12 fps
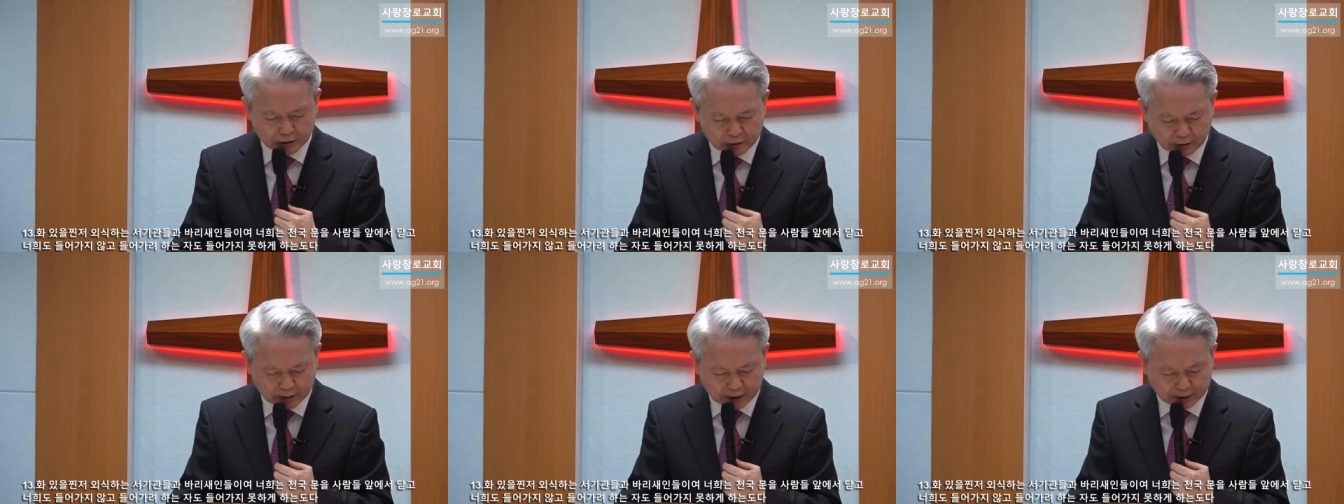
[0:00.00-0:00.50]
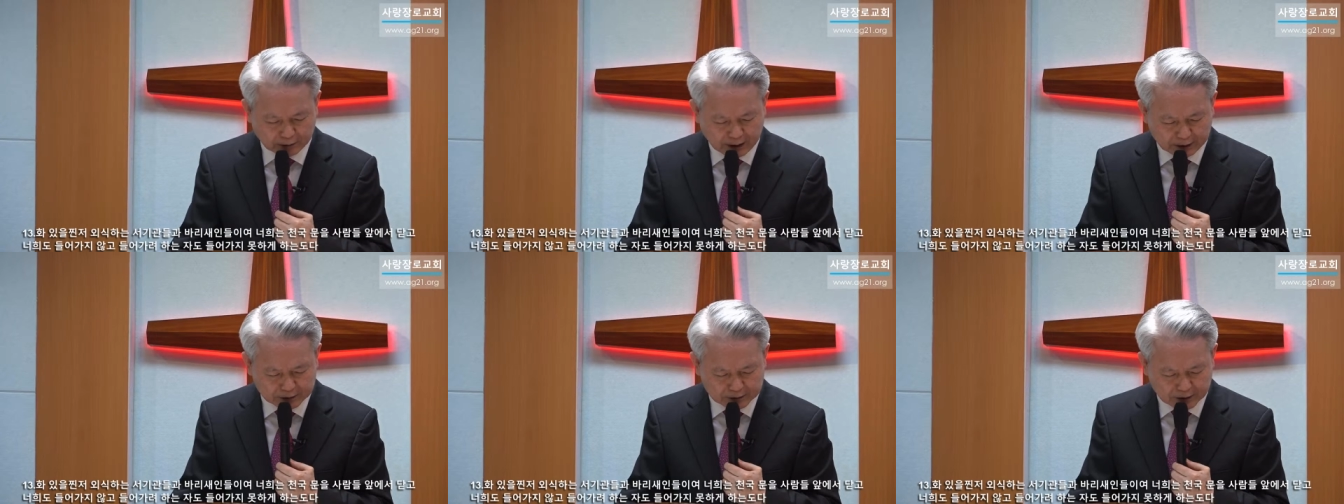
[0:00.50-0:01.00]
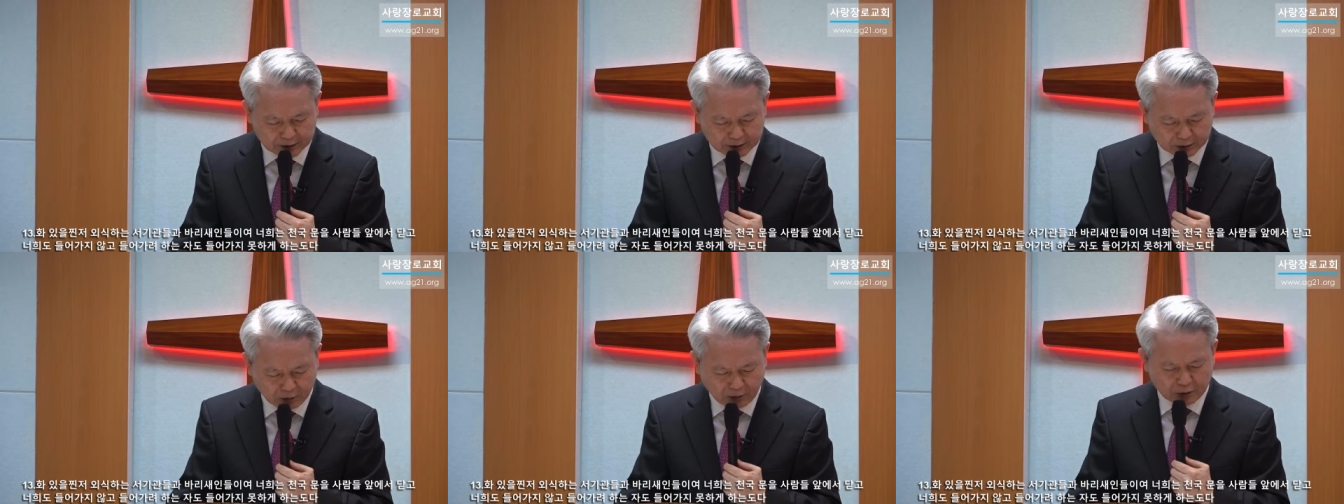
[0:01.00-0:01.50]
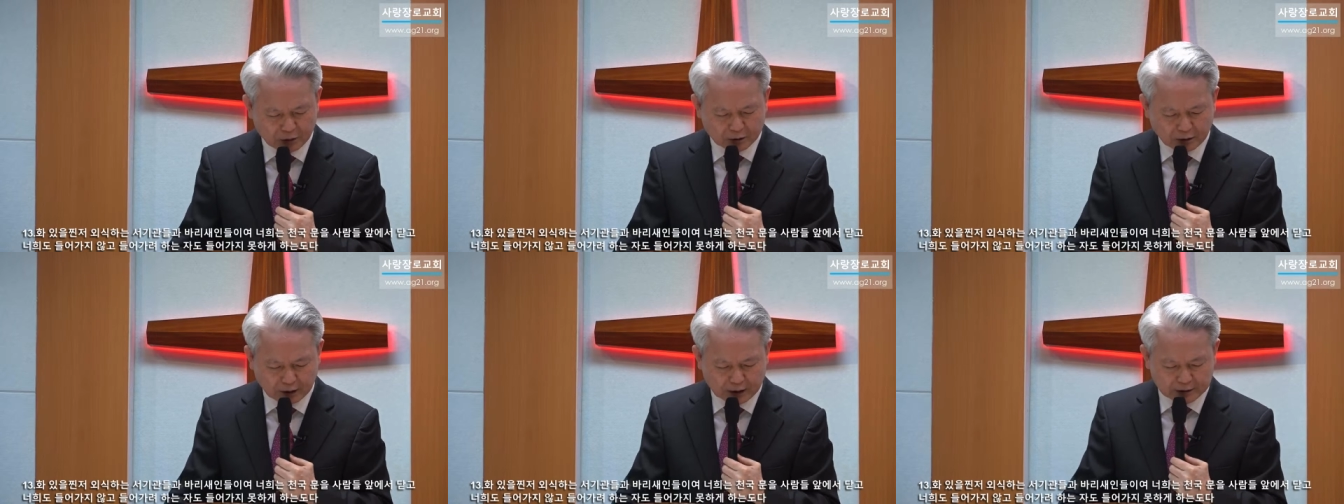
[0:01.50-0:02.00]
들어가려 하는 자들도
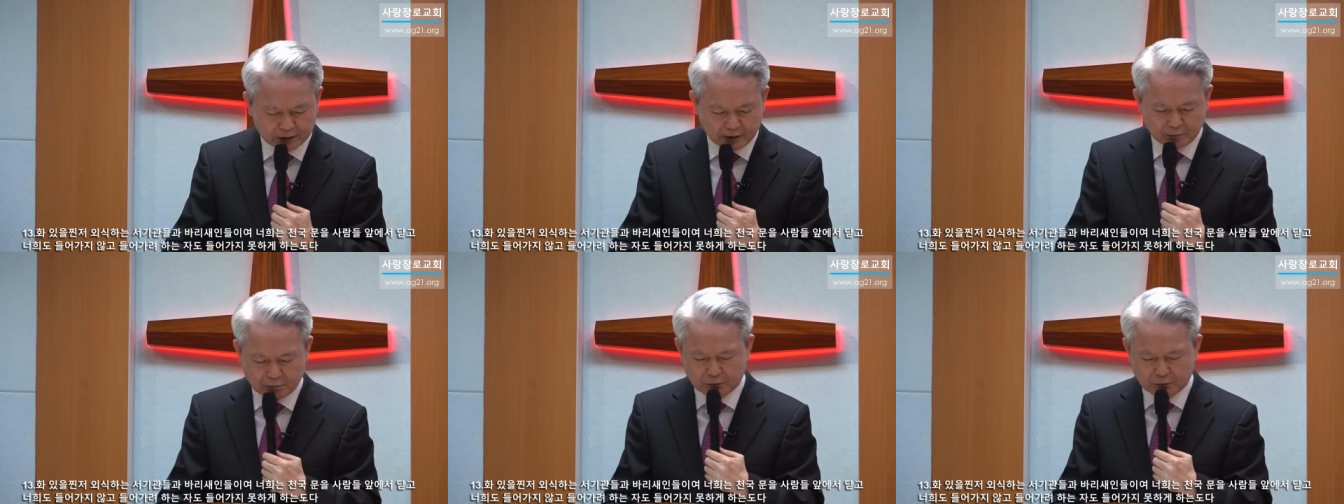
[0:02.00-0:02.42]
들어가지